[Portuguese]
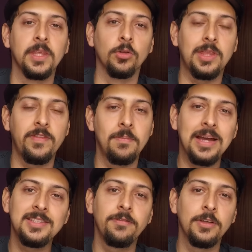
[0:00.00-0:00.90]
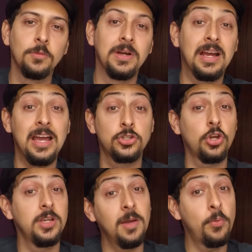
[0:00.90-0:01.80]
eu tava mais revendo o mangá e
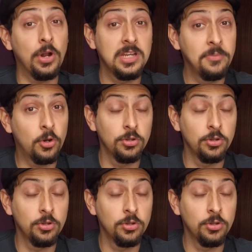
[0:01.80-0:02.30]
só ia pro anime